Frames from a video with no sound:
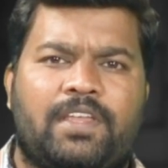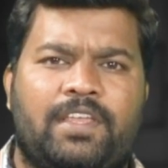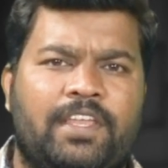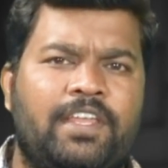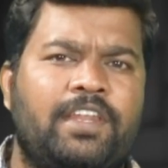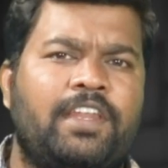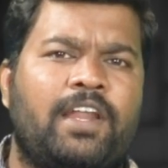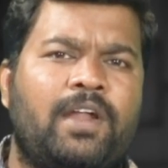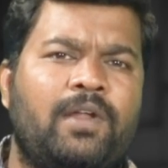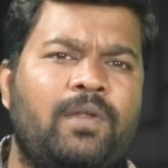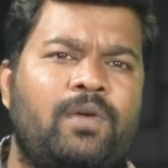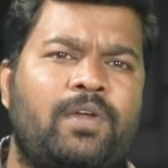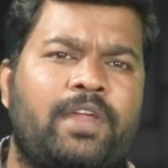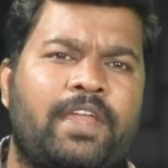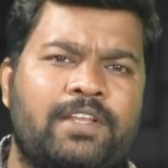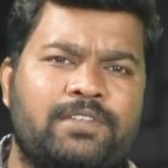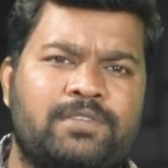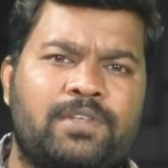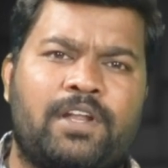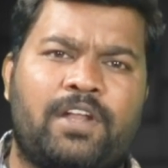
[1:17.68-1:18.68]
ఈ నెలలో
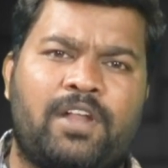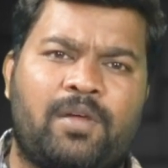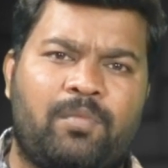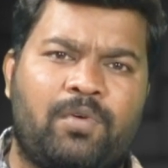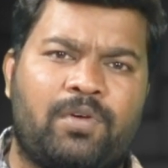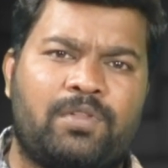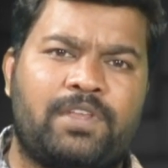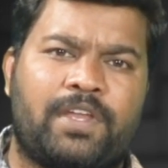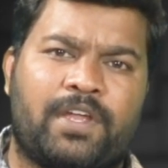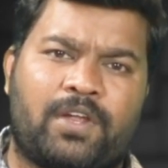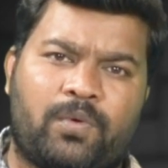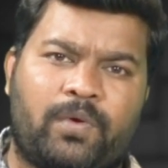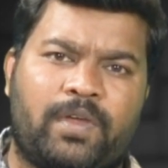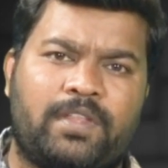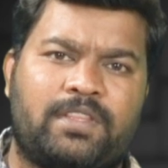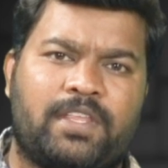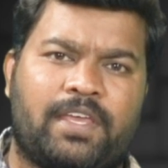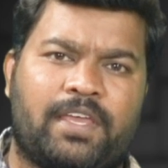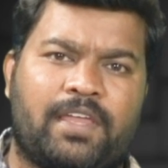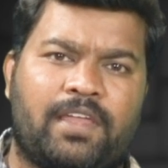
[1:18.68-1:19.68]
కేసుల నమోదు
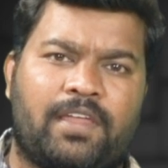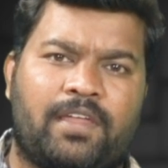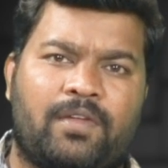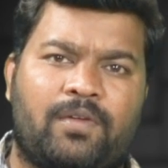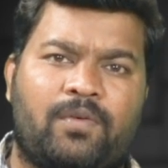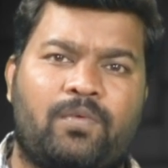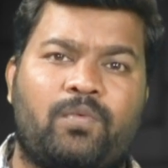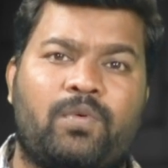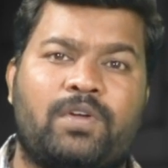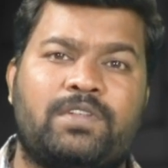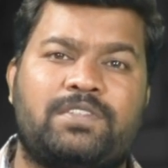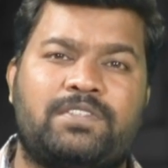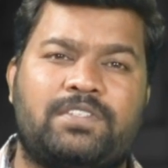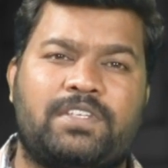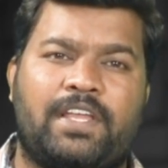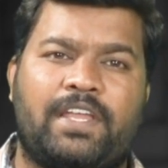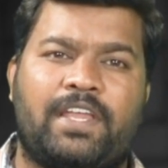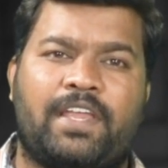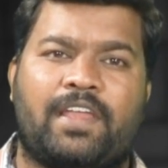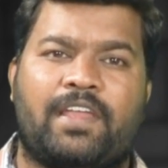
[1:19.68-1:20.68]
ఎక్కువైతే
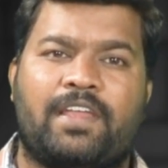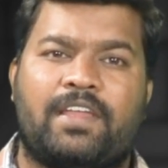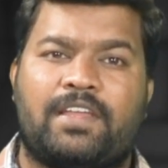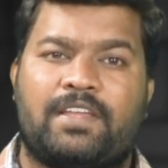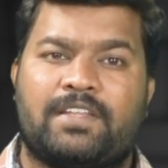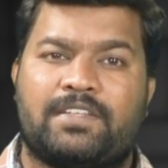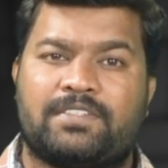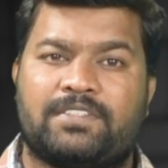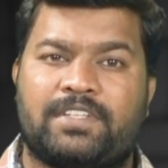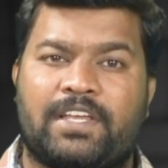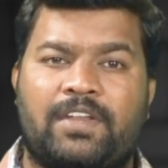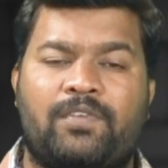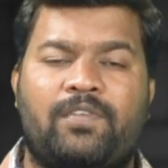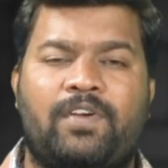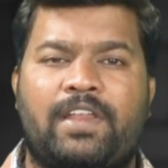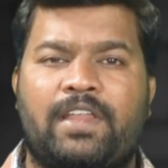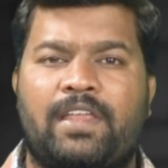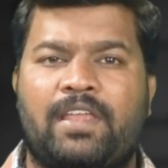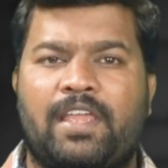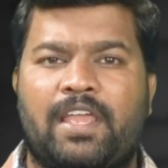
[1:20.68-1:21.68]
వచ్చే
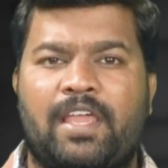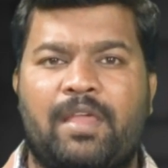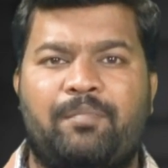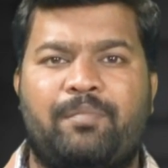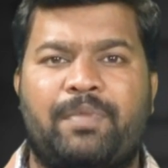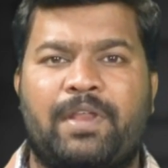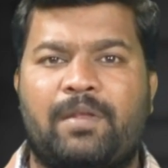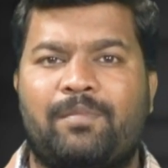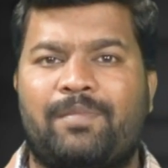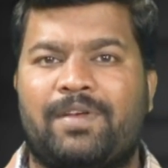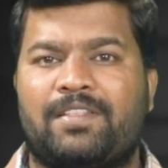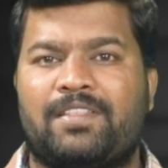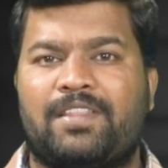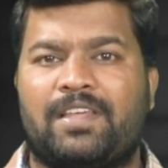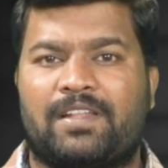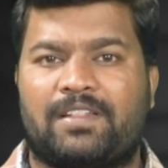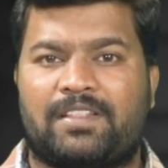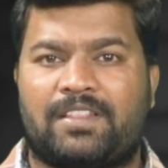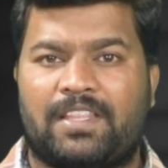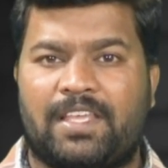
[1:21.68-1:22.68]
జనవరి ఏప్రిల్
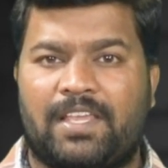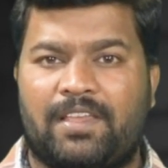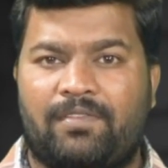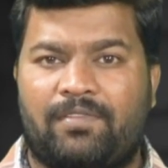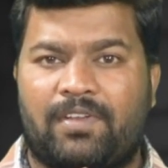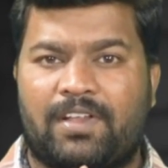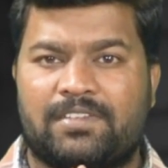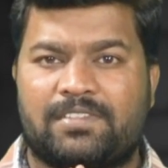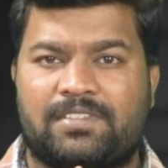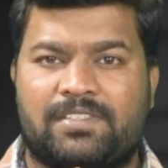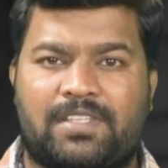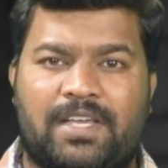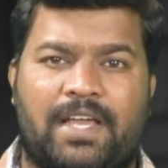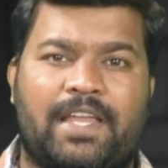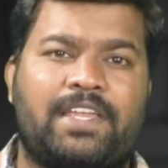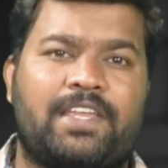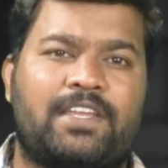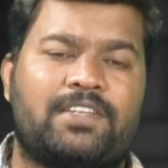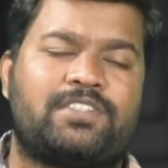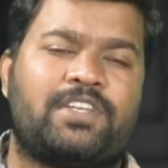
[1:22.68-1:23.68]
మధ్య తీవ్ర
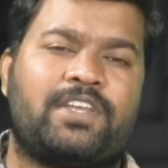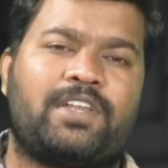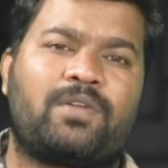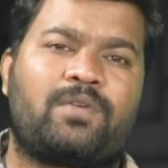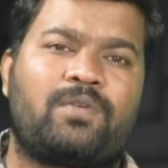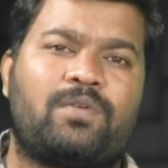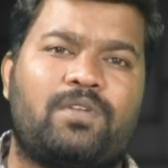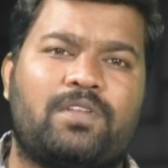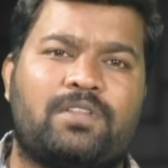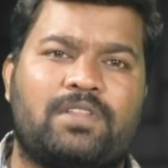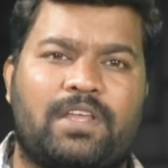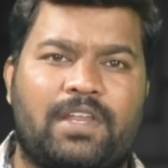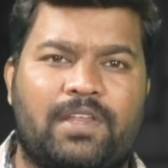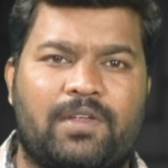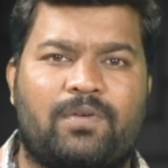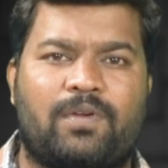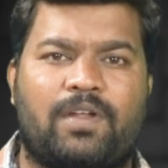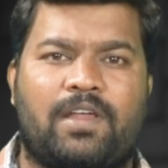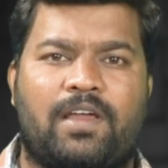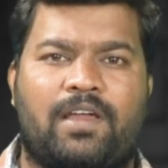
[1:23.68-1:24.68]
స్థాయికి చేరుకుంటుందని
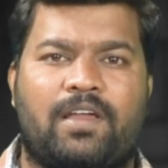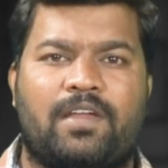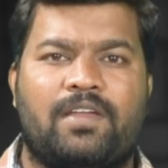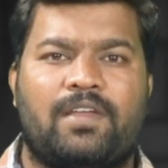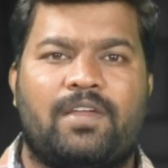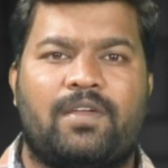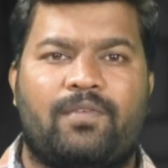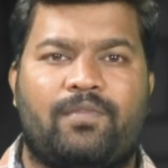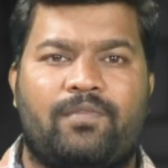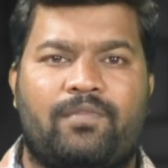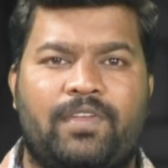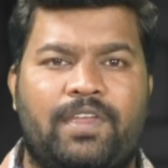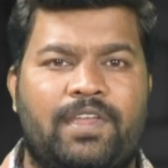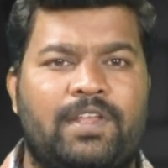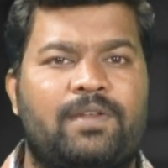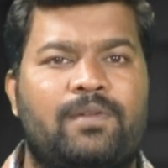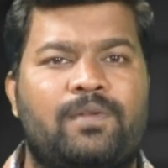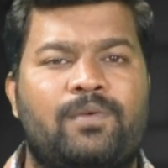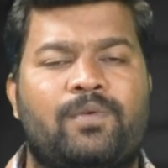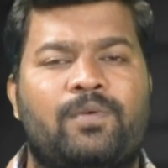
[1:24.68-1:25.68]
కూడా
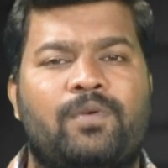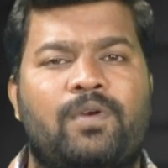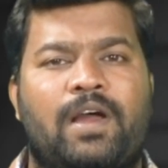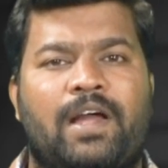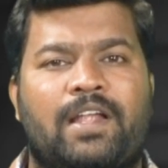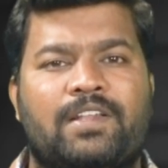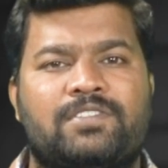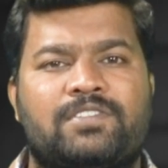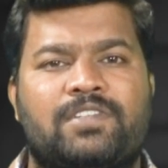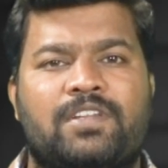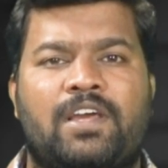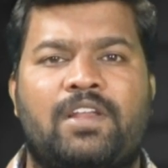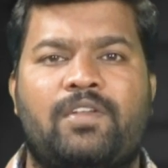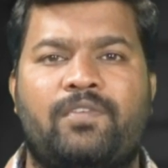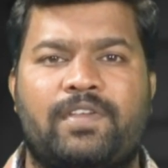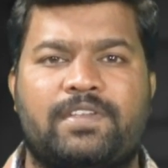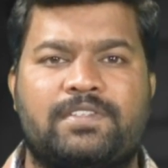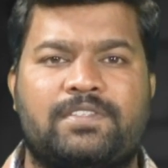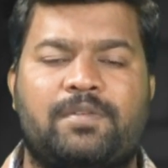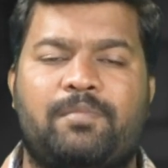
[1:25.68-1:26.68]
వీళ్ళు అంచనాలు
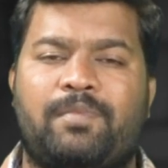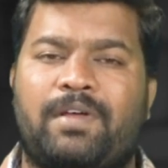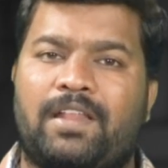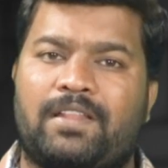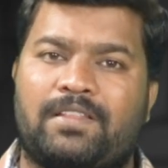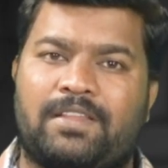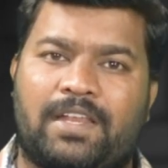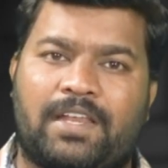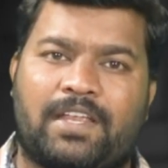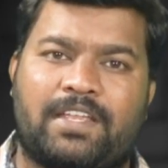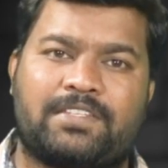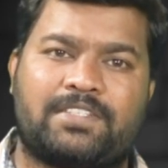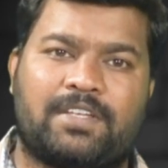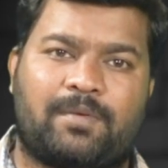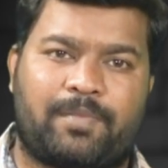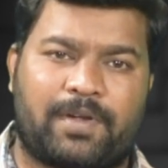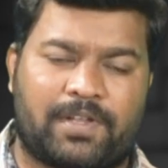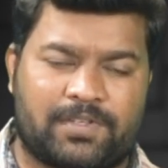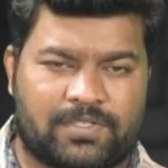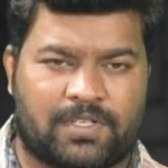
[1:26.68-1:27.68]
వేసి మనందరికీ
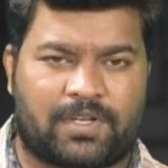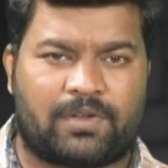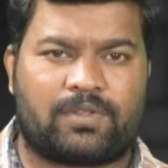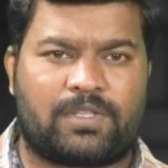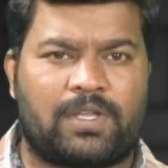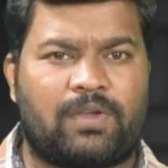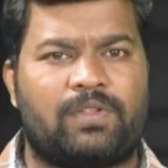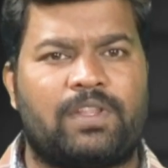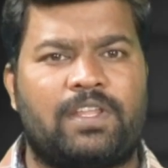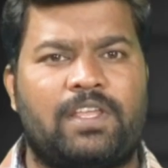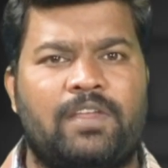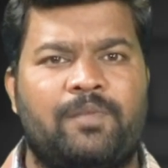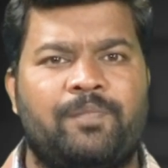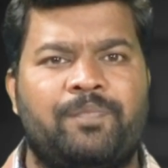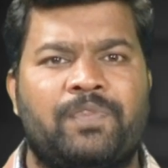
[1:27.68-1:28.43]
చెప్పడం జరుగుతూ ఉంది